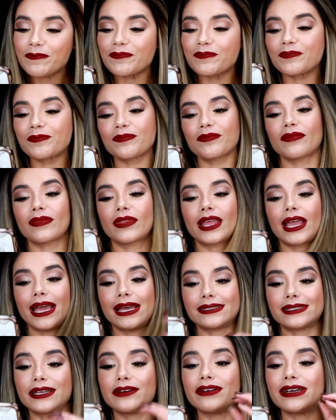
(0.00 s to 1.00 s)
mm,
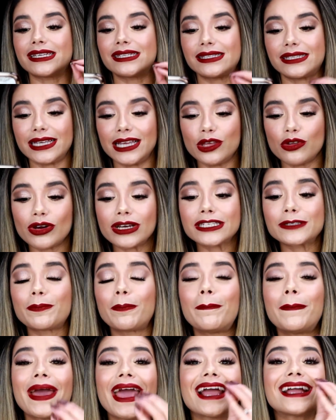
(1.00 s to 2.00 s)
este vestido
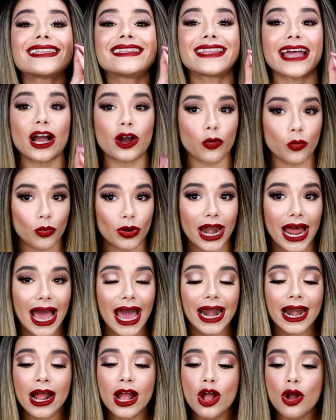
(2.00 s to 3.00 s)

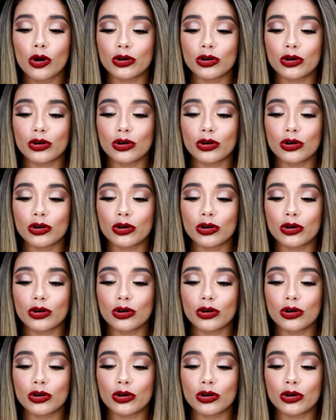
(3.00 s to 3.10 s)
espectacular.